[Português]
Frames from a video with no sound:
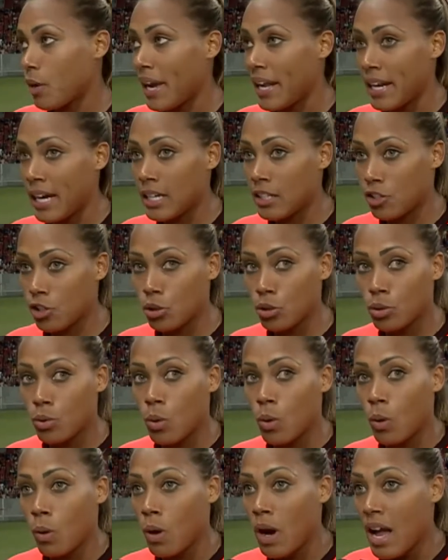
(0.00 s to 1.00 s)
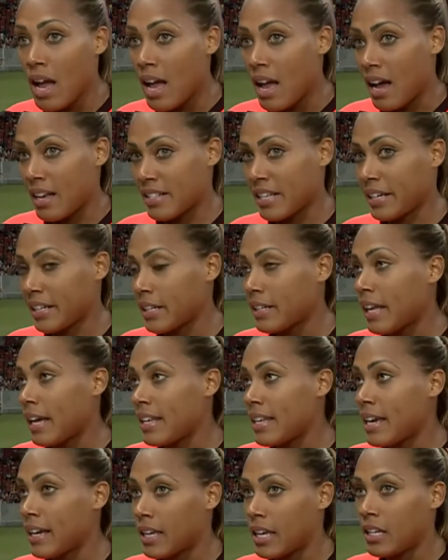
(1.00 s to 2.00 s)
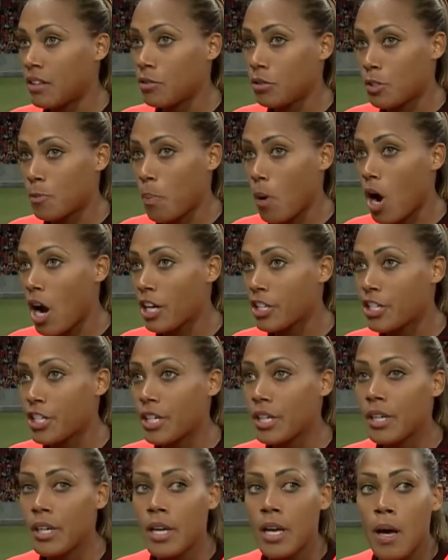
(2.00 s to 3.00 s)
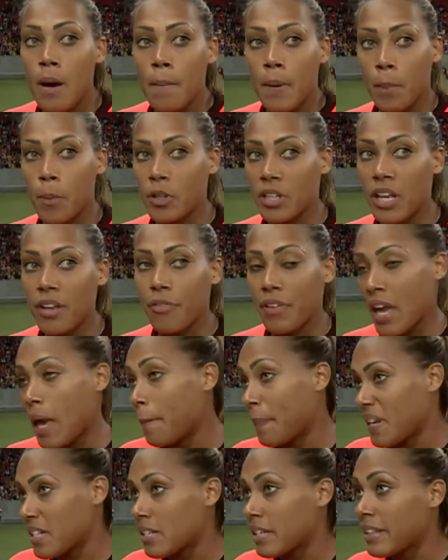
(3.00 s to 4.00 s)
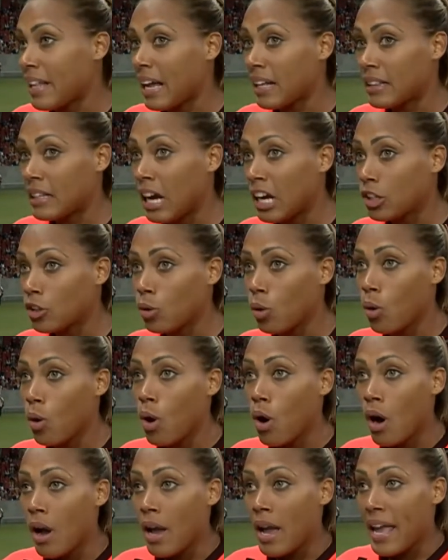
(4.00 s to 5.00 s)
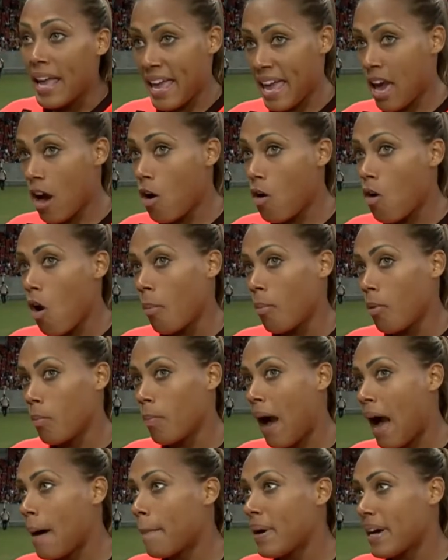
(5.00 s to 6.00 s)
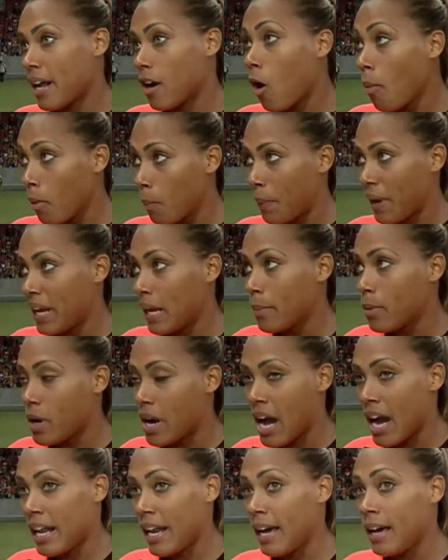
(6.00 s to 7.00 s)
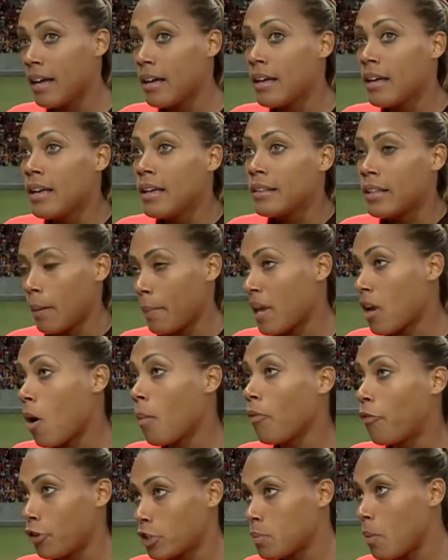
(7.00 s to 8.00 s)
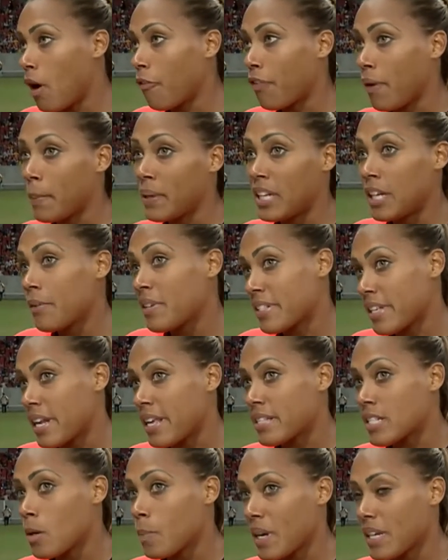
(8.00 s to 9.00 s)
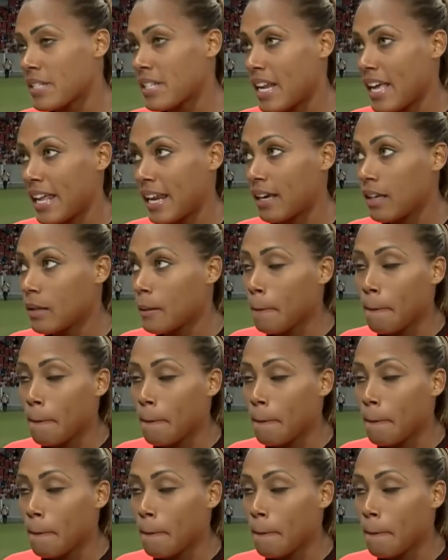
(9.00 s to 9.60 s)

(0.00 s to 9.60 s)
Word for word: do Hernandes junto com a secretaria aqui do esporte para poder vir representar tanto eu como Bárbara, como pernambucana, também como futebol feminino e seleção brasileira.